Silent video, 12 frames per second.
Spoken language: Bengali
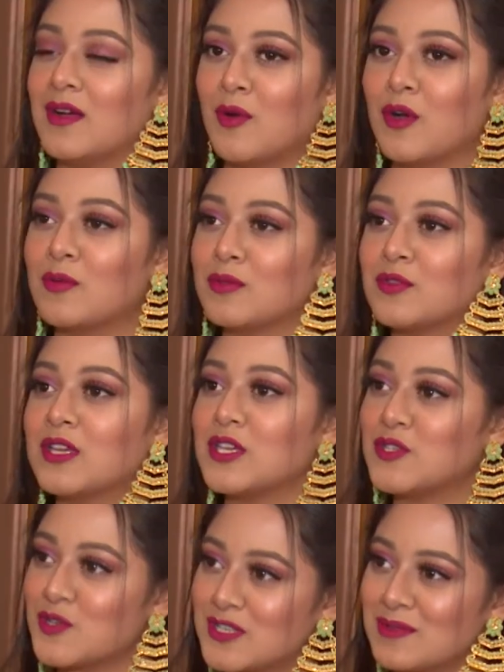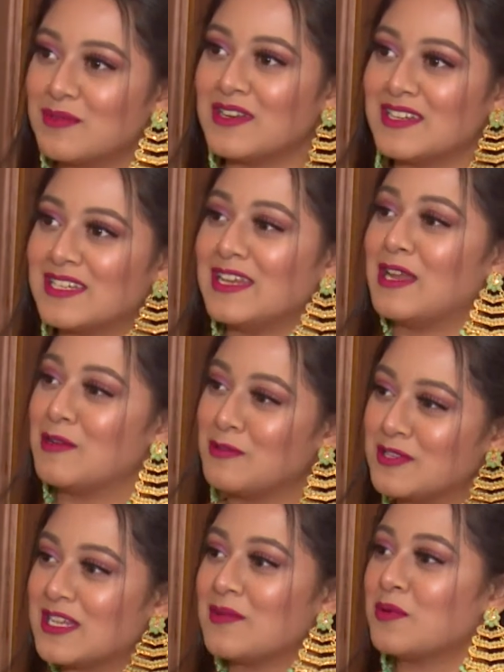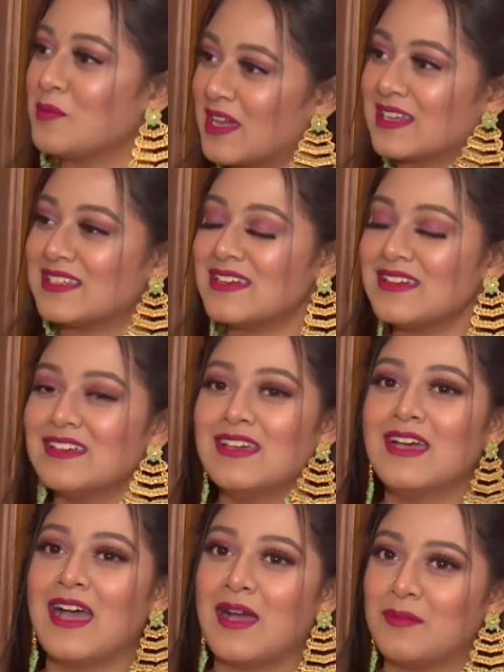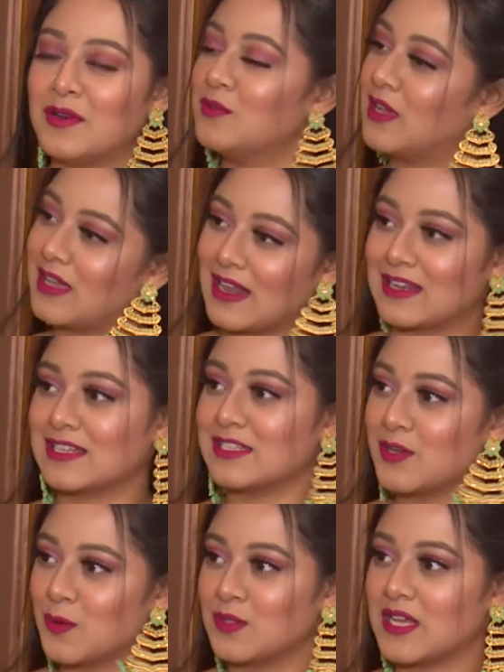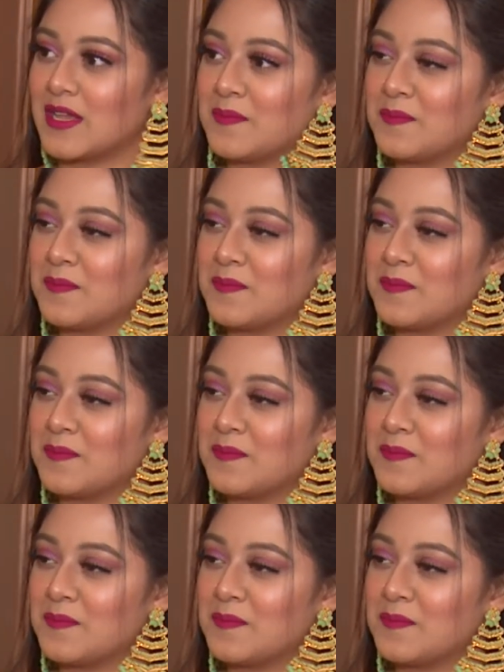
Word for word: বঙ্গবন্ধু কিশোর জীবনের যে রেণুর যে ভূমিকাটা আমারও ক্যারেক্টারটা ওটাই